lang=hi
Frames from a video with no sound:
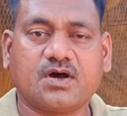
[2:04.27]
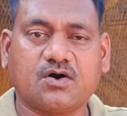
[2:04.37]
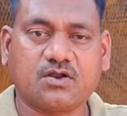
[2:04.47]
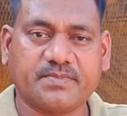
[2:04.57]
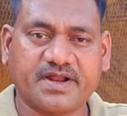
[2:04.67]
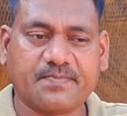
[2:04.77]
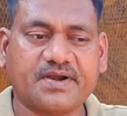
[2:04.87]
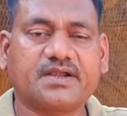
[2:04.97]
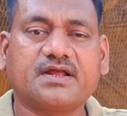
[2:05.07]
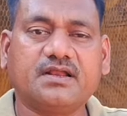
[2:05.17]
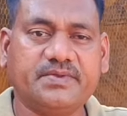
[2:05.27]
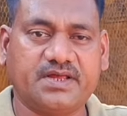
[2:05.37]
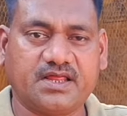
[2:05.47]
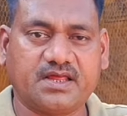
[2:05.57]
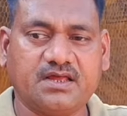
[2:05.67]
और मेरा प्रैक्टिकल भी
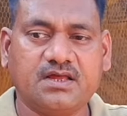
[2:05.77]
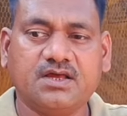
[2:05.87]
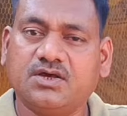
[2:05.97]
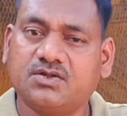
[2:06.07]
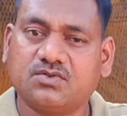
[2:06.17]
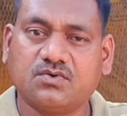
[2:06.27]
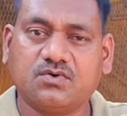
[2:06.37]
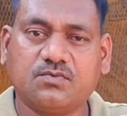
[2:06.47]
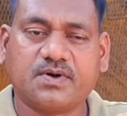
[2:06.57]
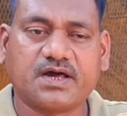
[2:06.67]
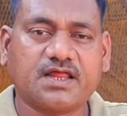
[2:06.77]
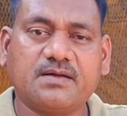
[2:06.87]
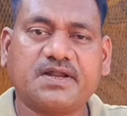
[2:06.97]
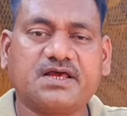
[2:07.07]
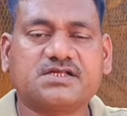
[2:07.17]
है ये तो बकरियाँ
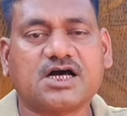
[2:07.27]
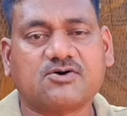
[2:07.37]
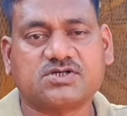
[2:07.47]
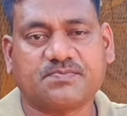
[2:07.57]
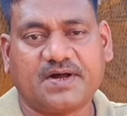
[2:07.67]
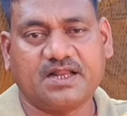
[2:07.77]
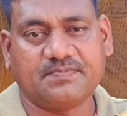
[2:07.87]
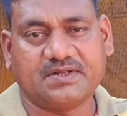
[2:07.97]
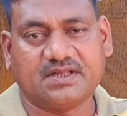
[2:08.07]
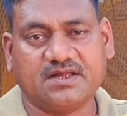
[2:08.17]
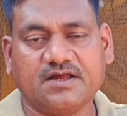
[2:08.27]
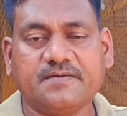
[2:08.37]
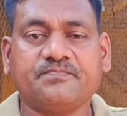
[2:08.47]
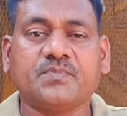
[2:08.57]
बड़े ही चाव से पानी पीती हैं